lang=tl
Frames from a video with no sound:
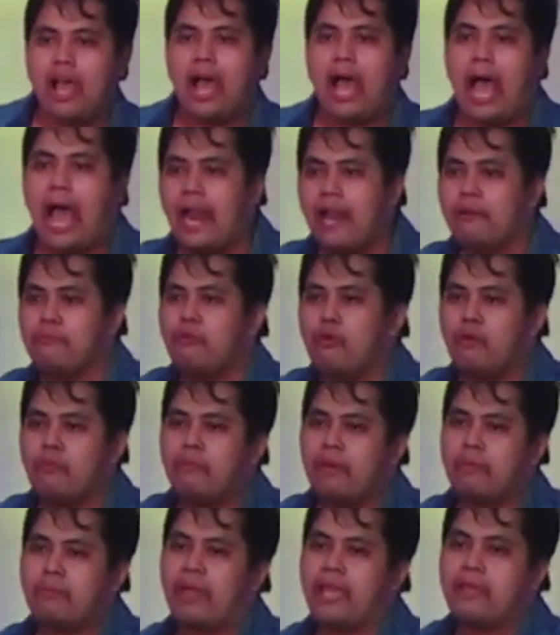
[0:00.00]
Alam mong
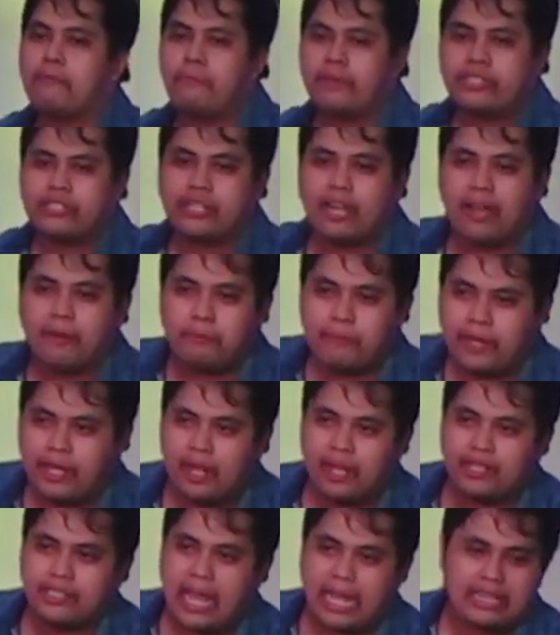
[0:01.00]
may mahigpit siyang
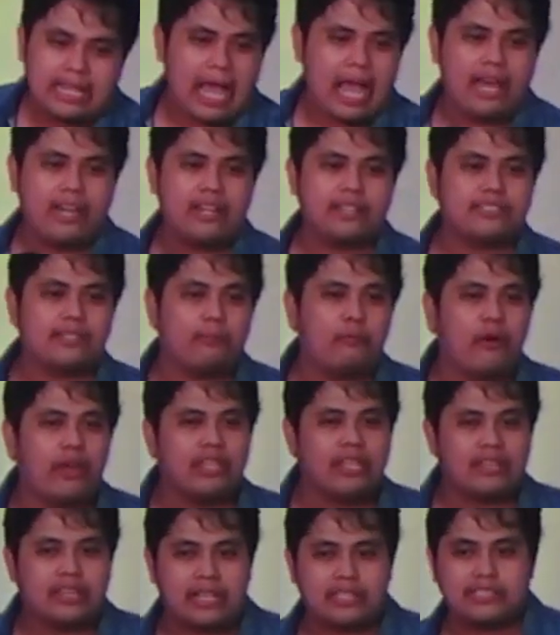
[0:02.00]
pinagdadaanan sa buhay niya,
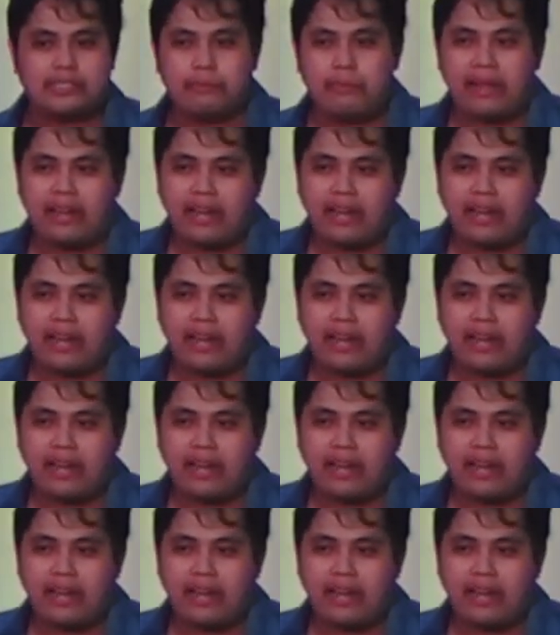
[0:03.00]
tapos di ba,